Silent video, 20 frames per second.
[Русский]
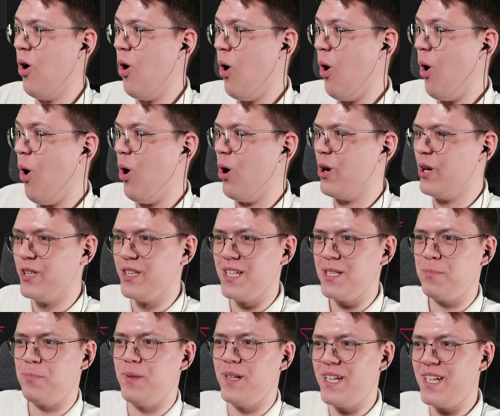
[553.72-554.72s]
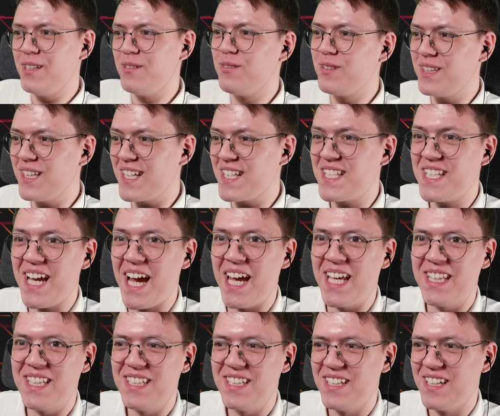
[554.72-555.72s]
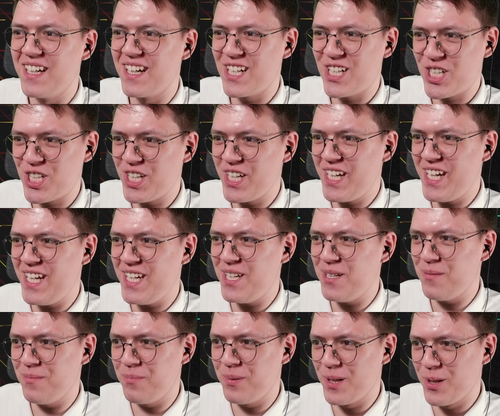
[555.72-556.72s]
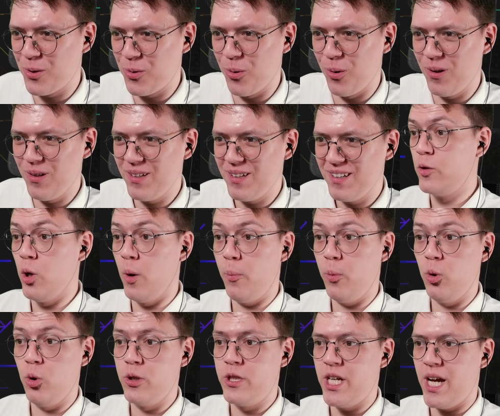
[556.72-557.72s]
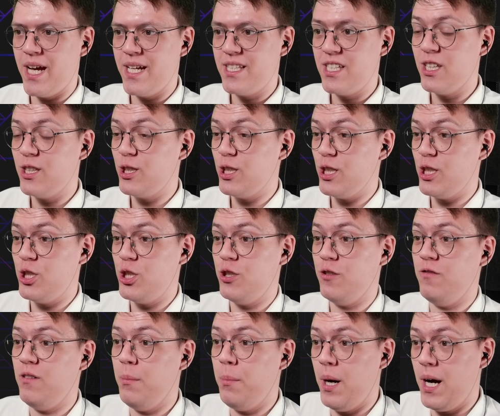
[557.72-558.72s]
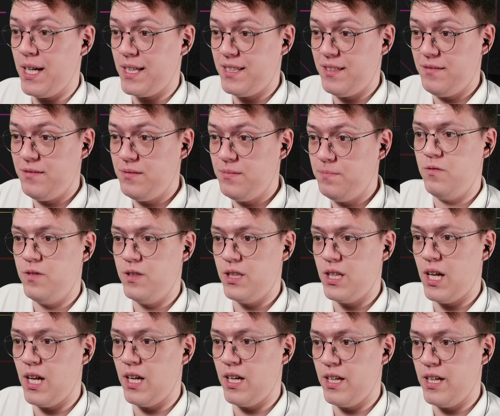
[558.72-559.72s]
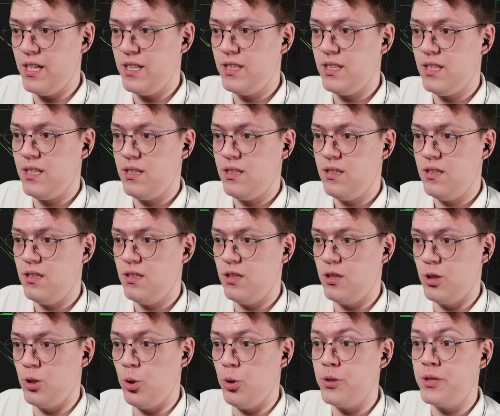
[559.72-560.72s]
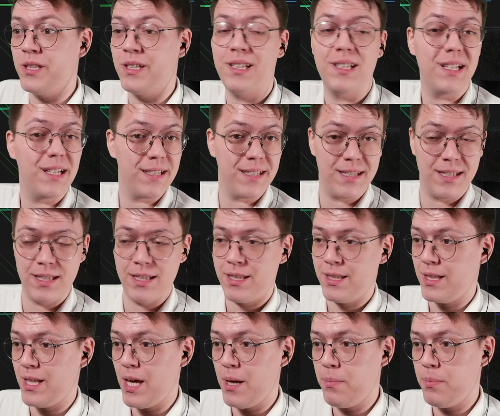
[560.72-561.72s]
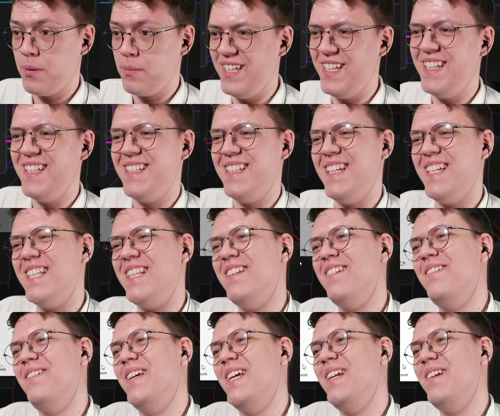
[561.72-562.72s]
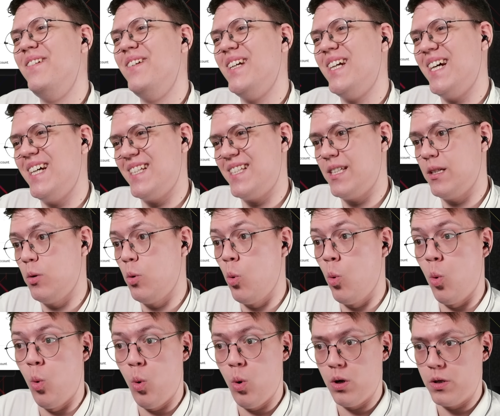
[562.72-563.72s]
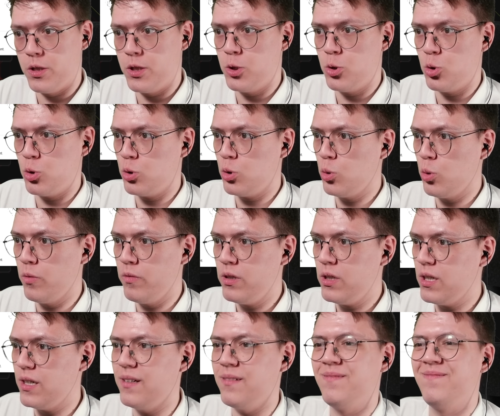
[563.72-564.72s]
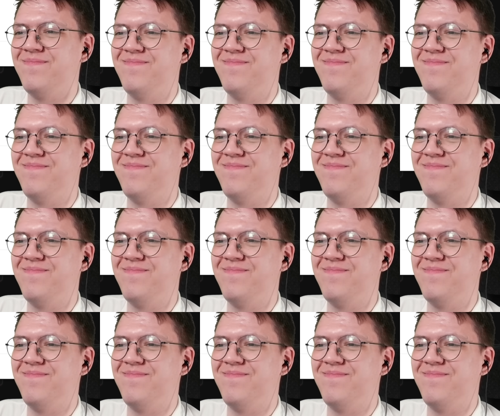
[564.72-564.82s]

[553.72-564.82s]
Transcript: О, и нас перекидывают на сайт. Расширением прикол. Все получается. 1000 баксов Финально это. Loading last степ и, естественно, верификация. О, здесь что-то новенькое.